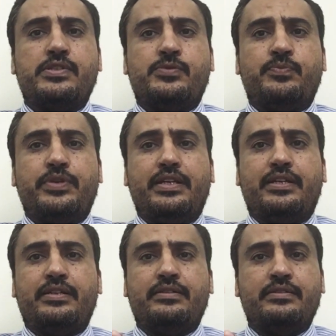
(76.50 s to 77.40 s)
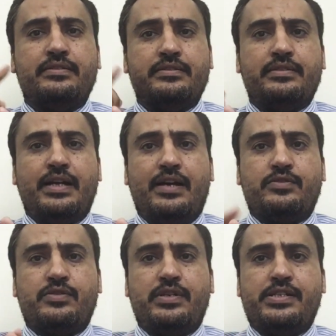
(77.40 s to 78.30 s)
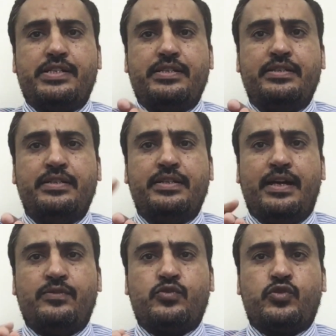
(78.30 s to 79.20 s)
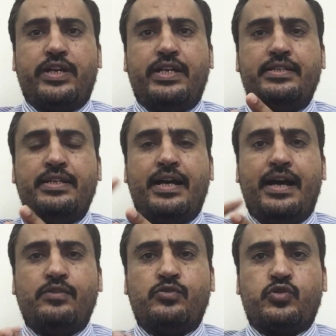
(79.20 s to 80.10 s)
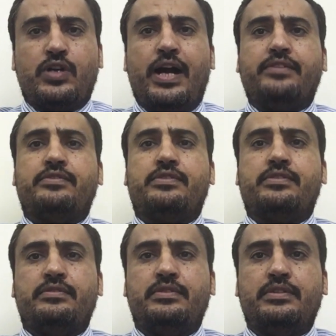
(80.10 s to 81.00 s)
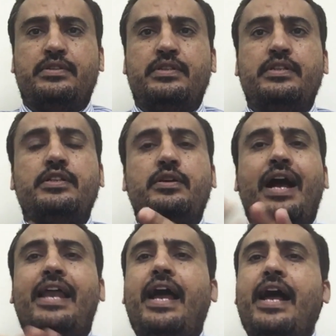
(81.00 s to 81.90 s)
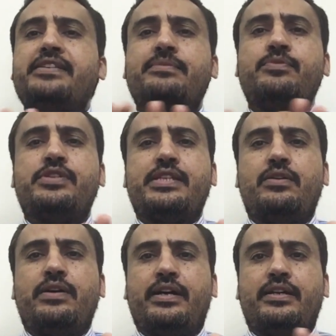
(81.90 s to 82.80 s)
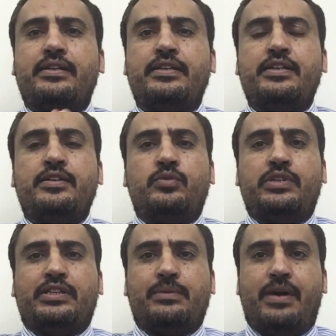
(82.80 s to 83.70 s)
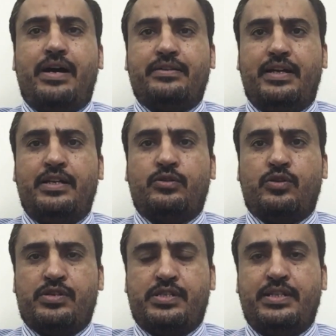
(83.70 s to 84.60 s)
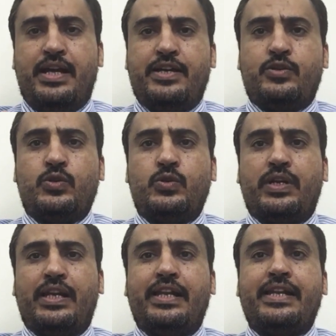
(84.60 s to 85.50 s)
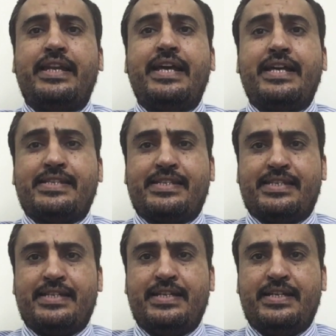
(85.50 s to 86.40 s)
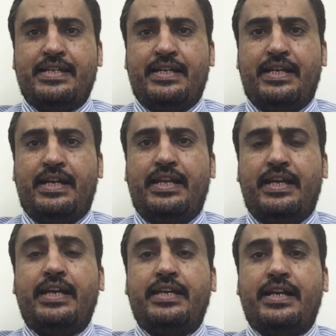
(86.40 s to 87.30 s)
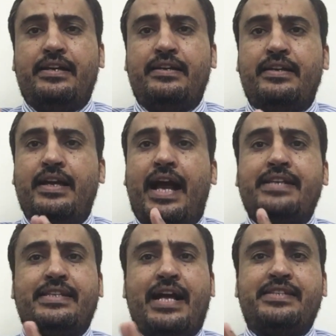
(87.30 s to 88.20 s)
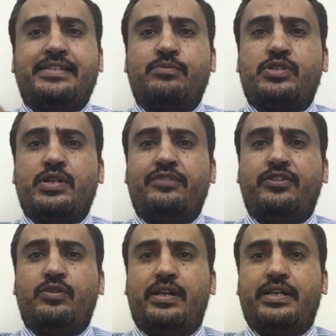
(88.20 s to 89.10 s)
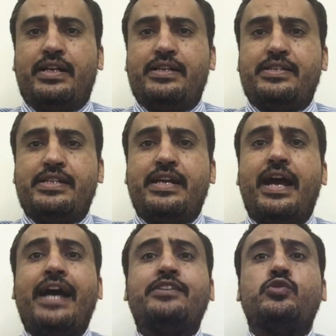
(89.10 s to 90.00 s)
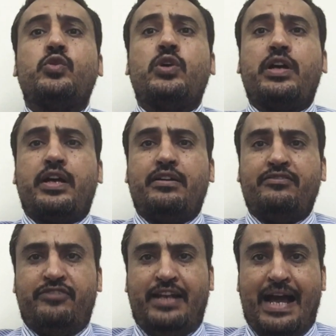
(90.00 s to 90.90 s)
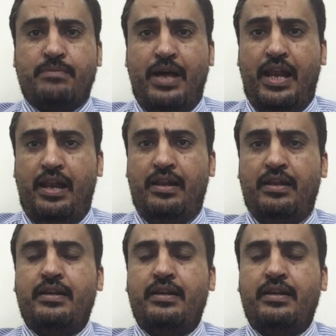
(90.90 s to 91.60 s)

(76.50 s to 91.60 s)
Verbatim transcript: speak how to listen how to read how to write على حسب مستواك وده طبعا الكورس ده هيكون للناس اللي هي عايز تحسن مستواها في اللغة الإنجليزية at work في العمل